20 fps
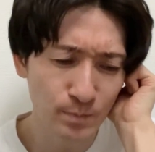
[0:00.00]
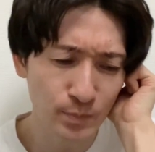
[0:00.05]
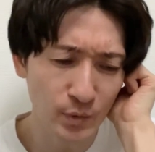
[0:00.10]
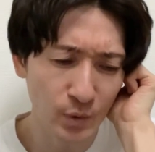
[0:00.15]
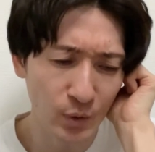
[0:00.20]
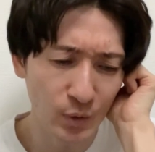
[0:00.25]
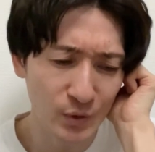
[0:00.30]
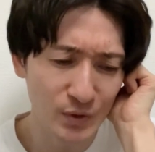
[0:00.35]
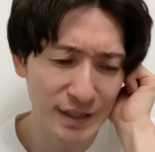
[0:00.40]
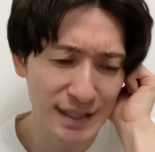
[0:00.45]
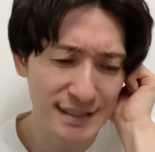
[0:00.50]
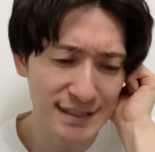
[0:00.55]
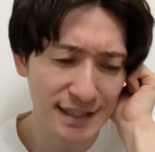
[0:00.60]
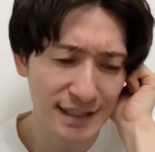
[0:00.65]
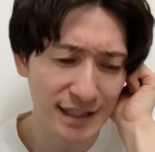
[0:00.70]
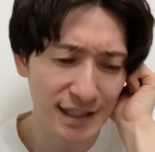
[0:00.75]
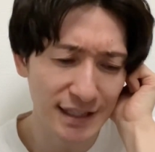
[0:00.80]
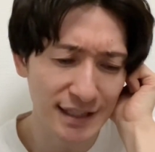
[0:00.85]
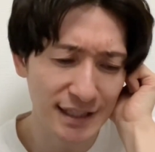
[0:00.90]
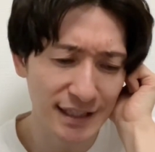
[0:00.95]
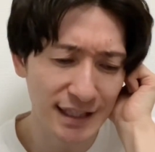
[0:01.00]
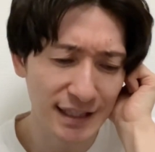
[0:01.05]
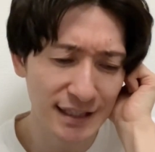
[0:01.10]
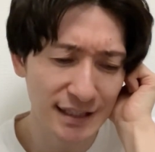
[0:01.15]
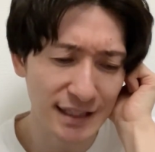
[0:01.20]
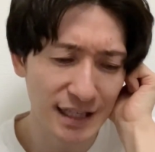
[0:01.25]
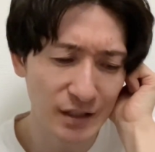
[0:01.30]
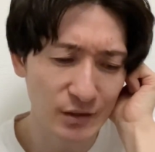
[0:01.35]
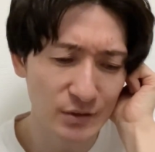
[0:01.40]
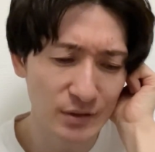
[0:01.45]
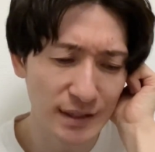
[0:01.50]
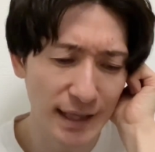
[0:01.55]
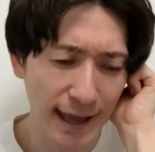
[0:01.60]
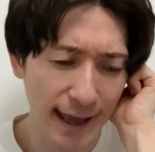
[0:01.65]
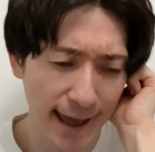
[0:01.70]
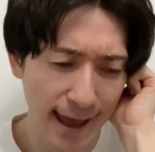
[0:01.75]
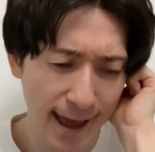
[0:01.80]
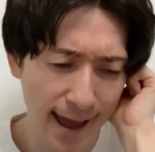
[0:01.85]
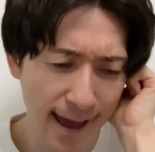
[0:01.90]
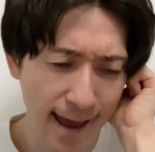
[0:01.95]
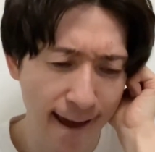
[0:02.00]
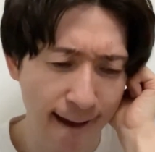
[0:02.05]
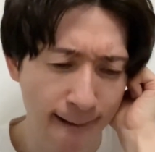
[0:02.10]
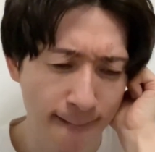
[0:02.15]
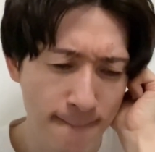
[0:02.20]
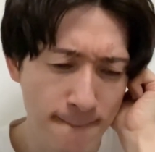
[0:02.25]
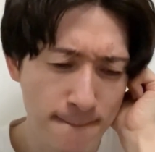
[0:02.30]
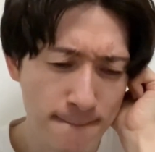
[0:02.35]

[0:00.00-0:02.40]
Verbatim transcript: 分遅らせていただきたくて、